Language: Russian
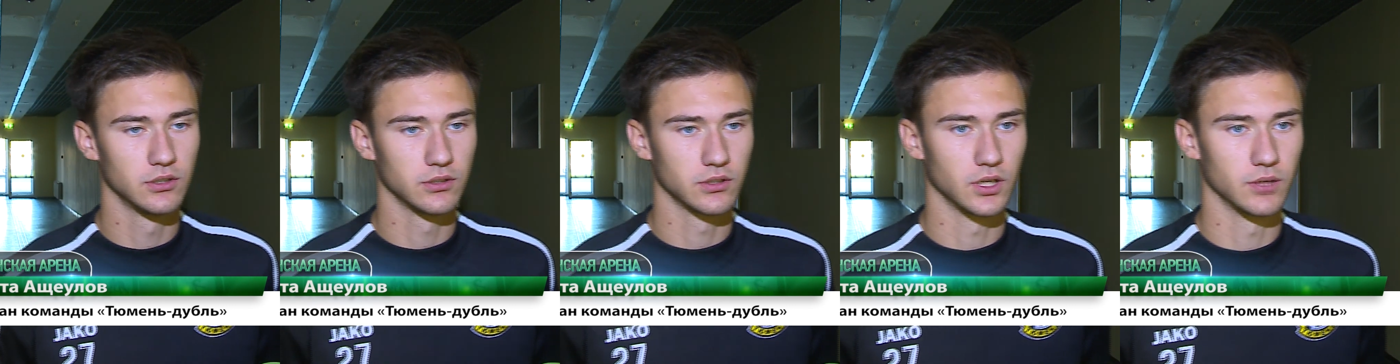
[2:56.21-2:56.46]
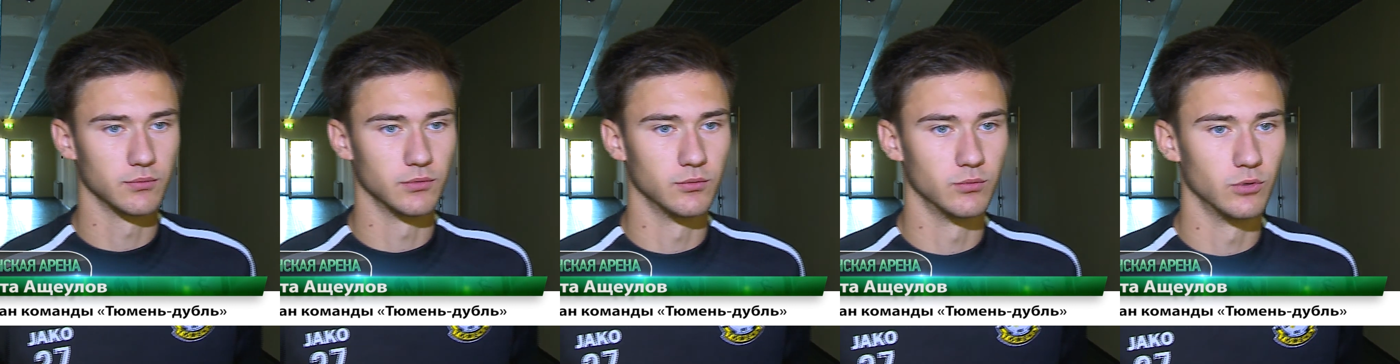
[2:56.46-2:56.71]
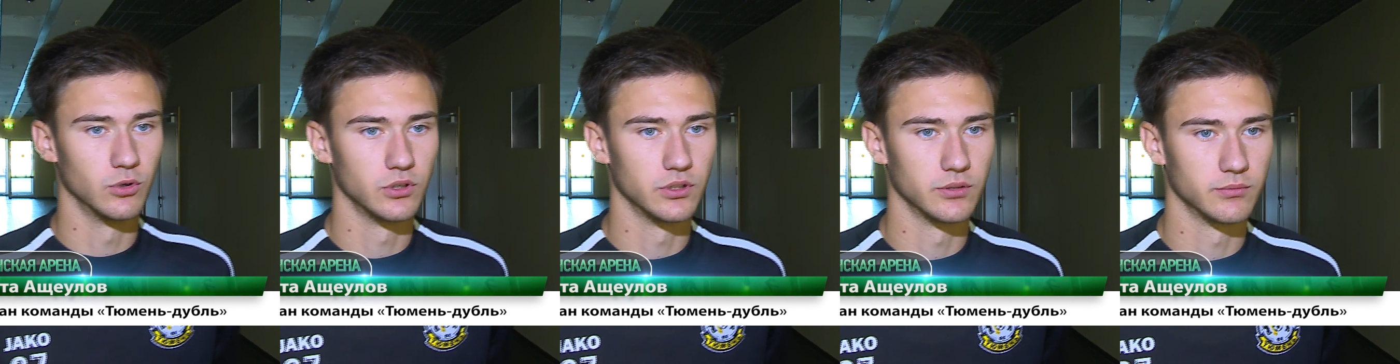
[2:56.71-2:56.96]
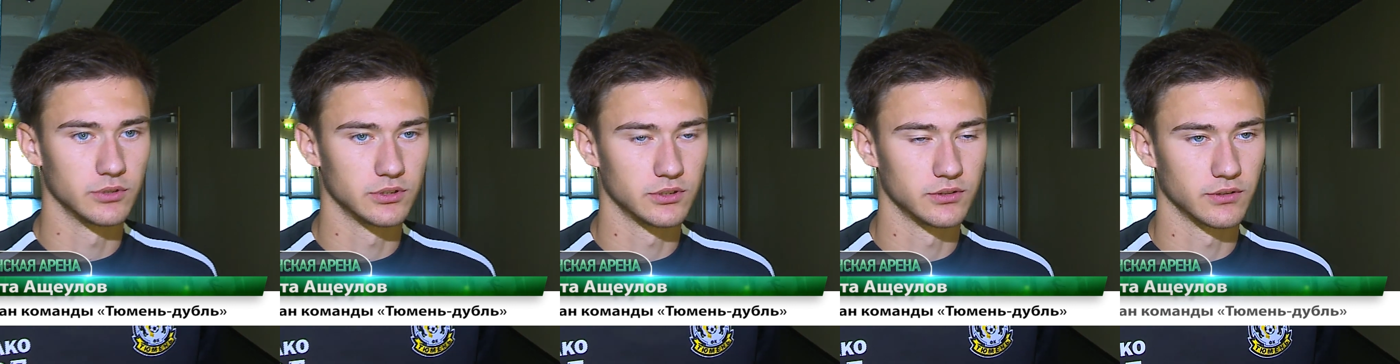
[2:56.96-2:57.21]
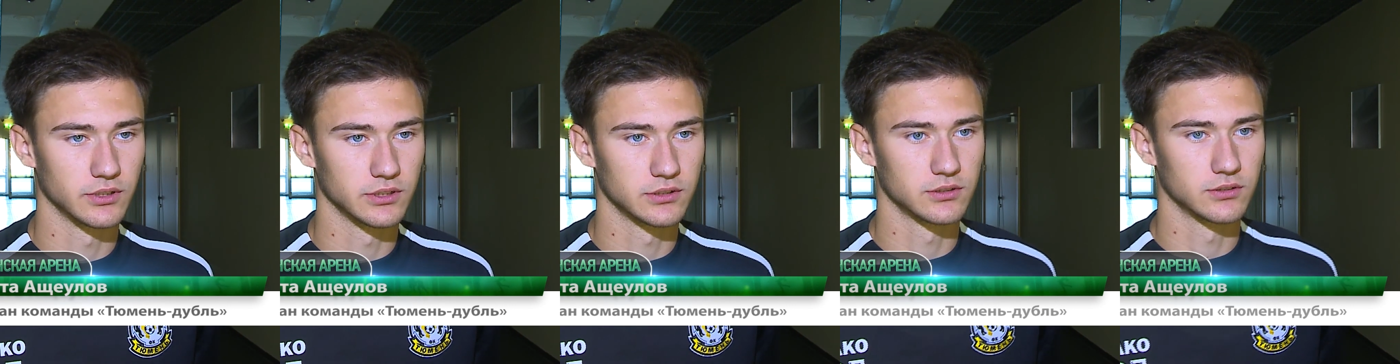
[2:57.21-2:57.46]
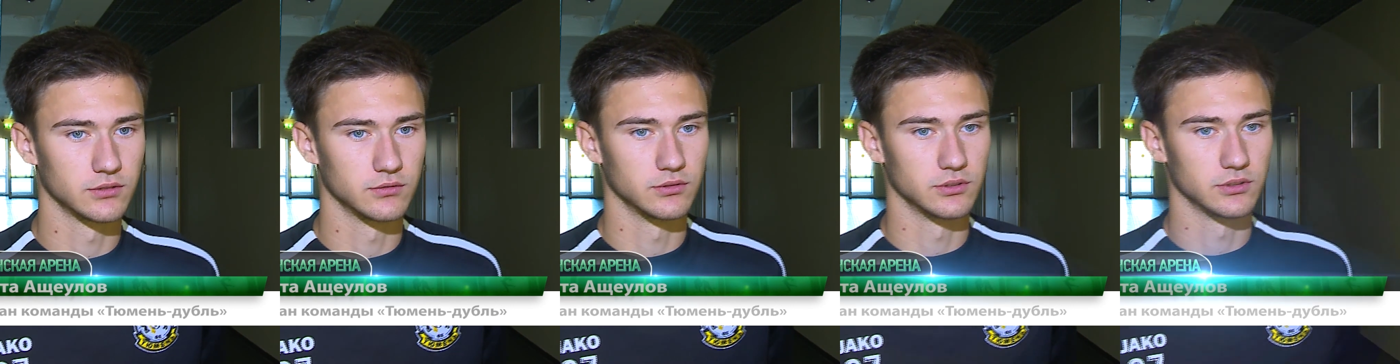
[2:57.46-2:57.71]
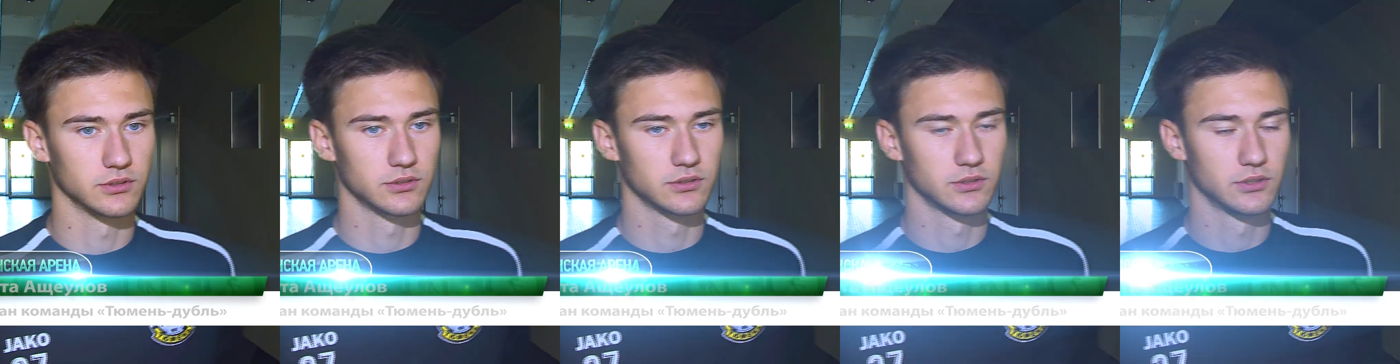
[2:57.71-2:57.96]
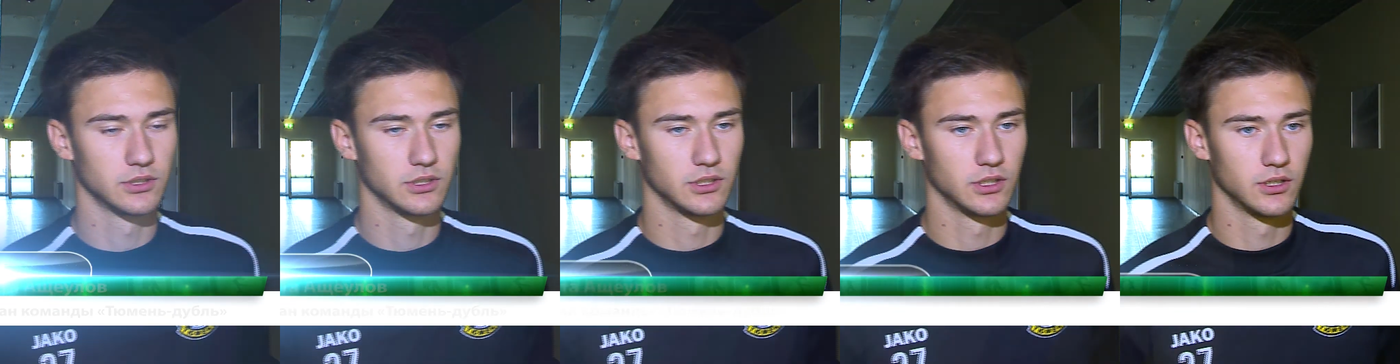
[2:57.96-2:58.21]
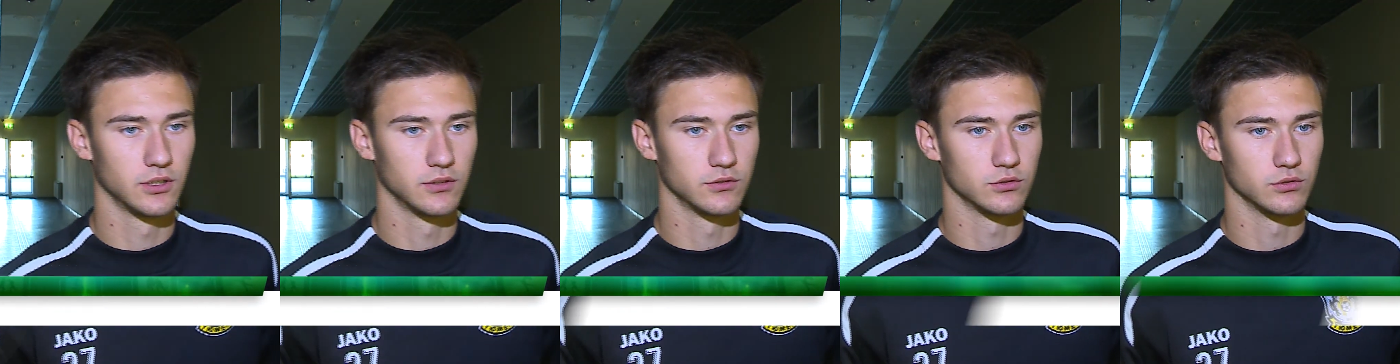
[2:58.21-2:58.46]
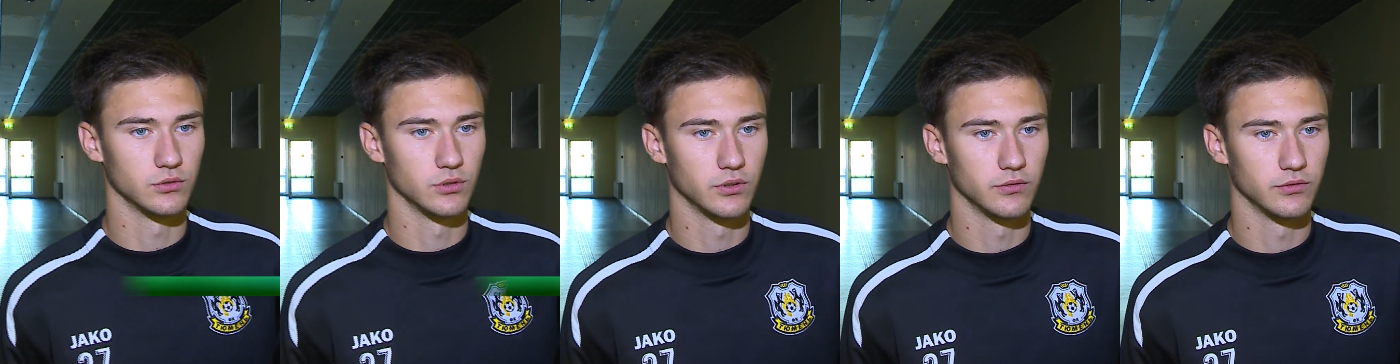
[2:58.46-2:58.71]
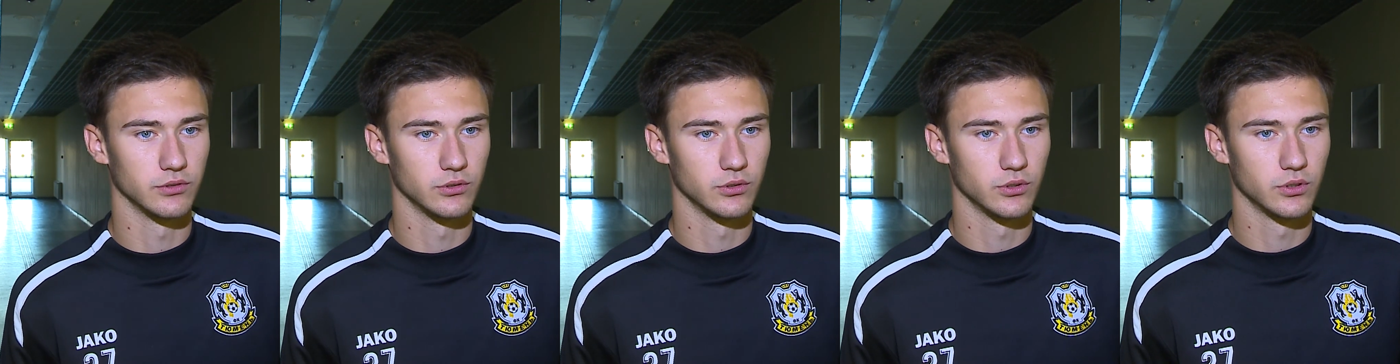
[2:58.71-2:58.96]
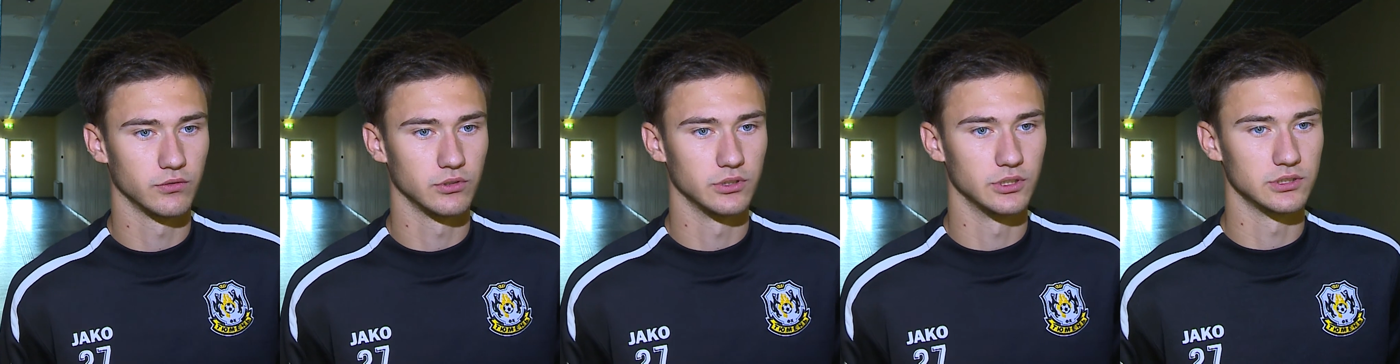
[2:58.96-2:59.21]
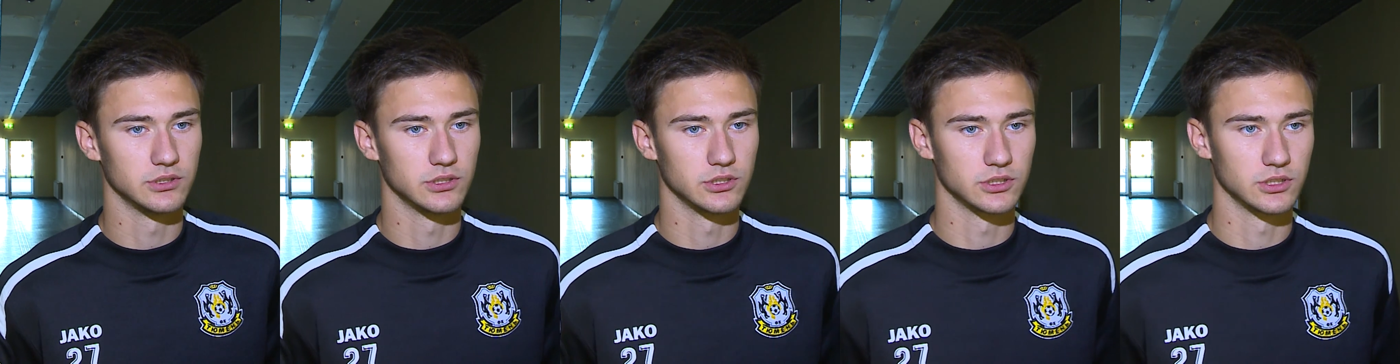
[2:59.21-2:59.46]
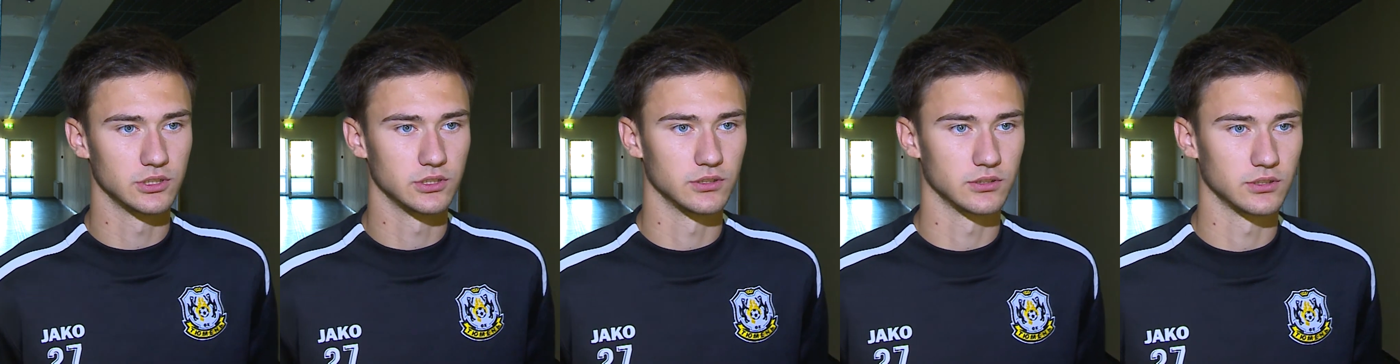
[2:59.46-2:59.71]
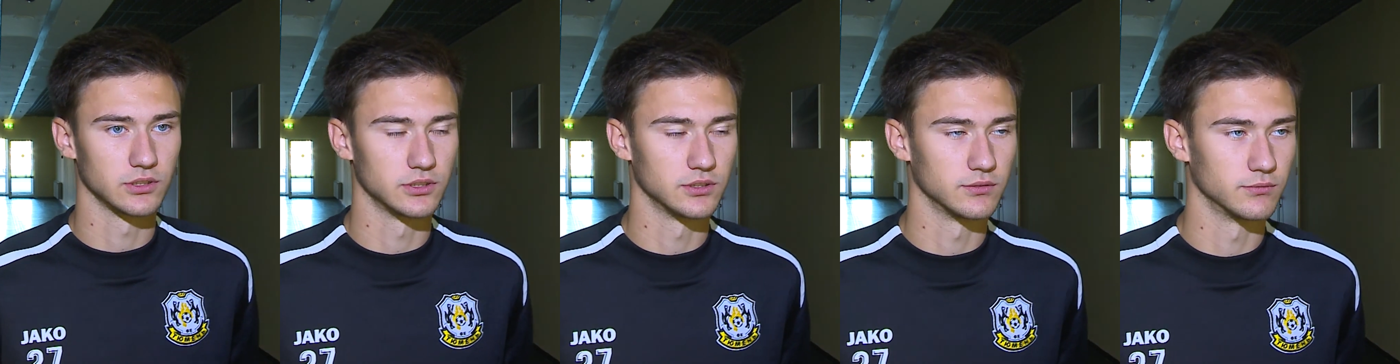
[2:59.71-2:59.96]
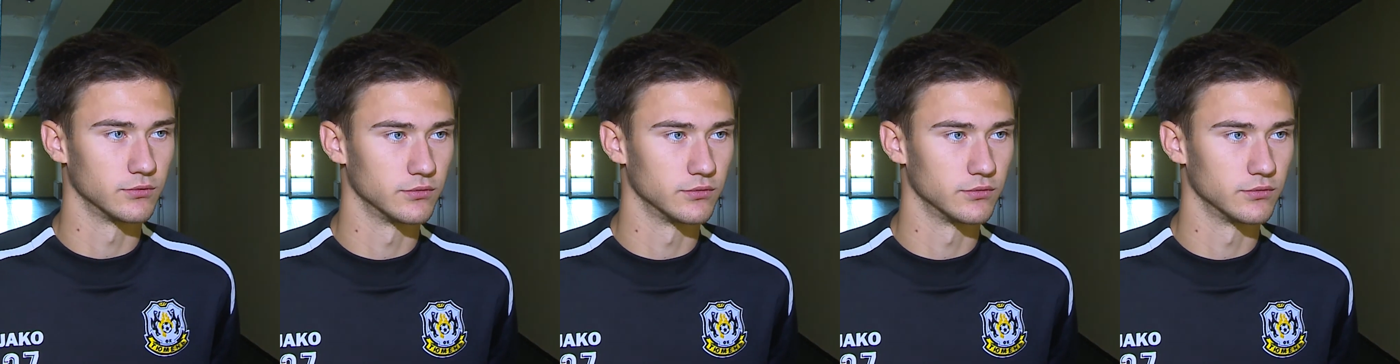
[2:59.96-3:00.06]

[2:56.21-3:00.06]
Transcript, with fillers: Как бы более мотивации у нас все новые новые достижения хотим